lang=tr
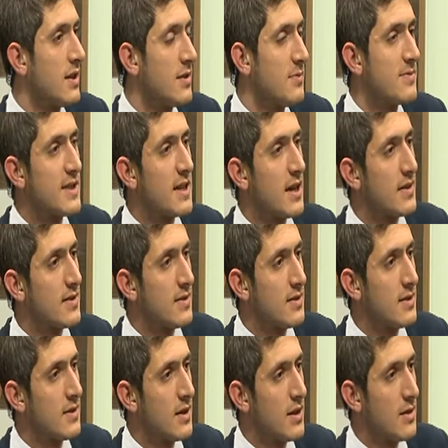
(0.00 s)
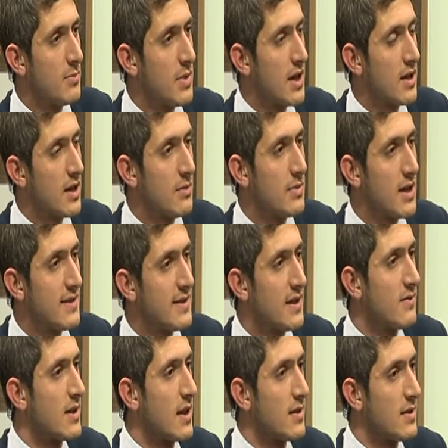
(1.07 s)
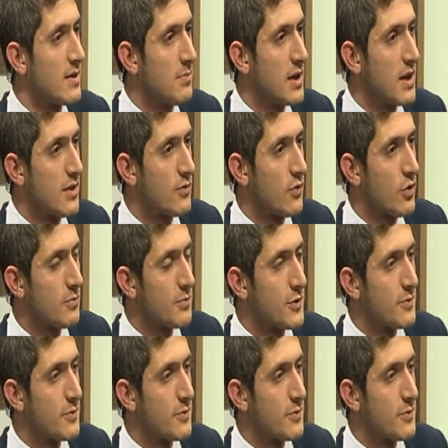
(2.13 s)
imza attı Peygamber sevdalıları platformu?